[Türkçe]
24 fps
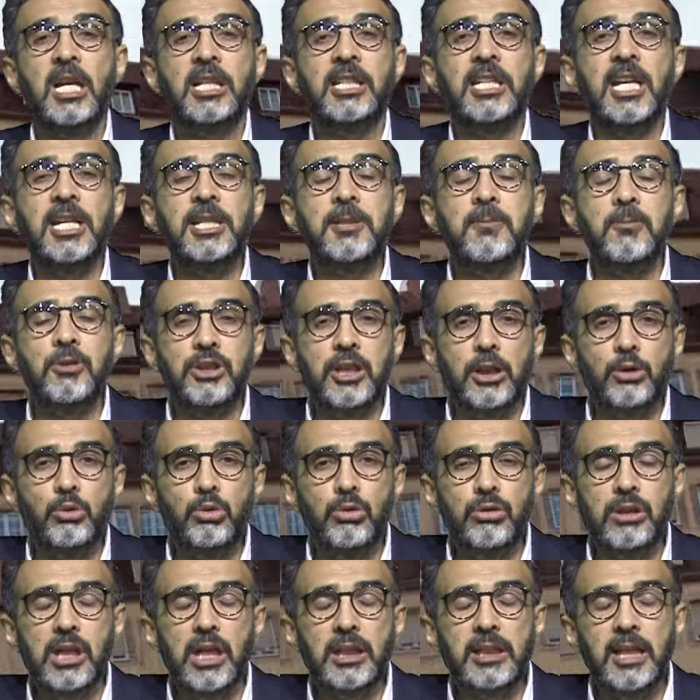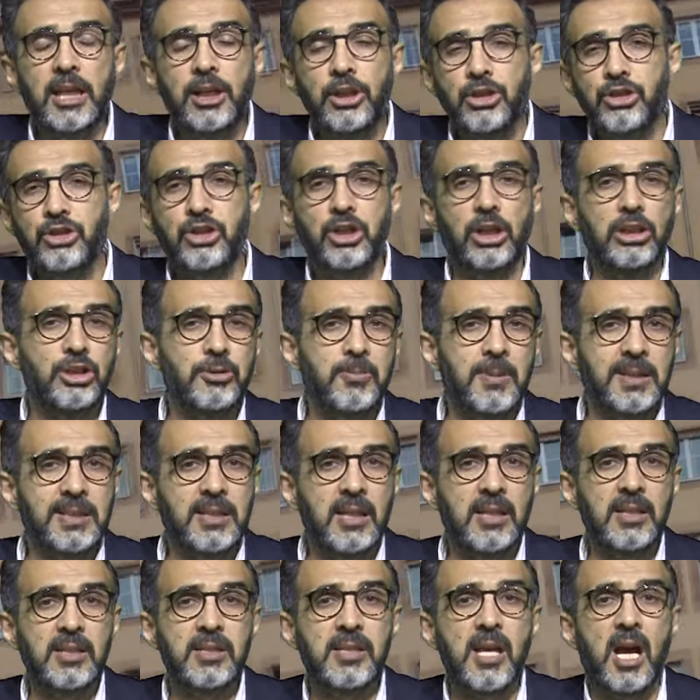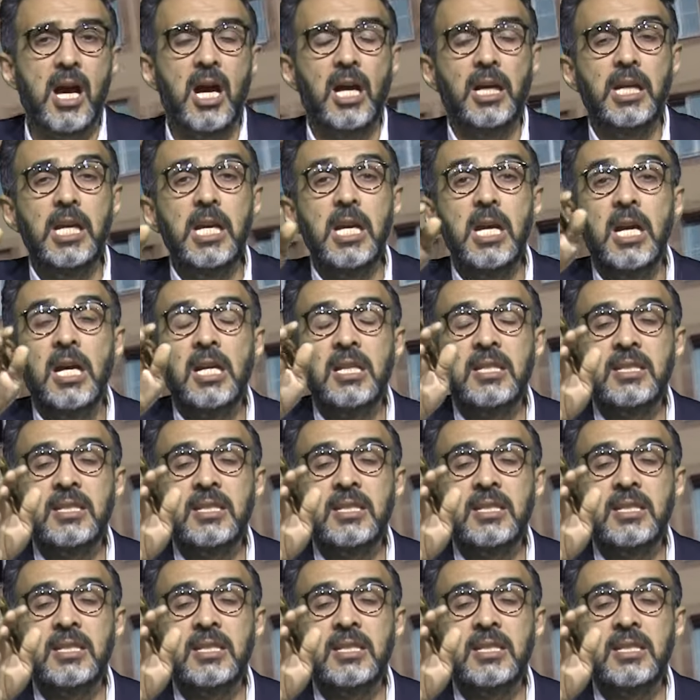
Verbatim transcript: geçmişte Türkiye'de hiç çalışmasanız dahi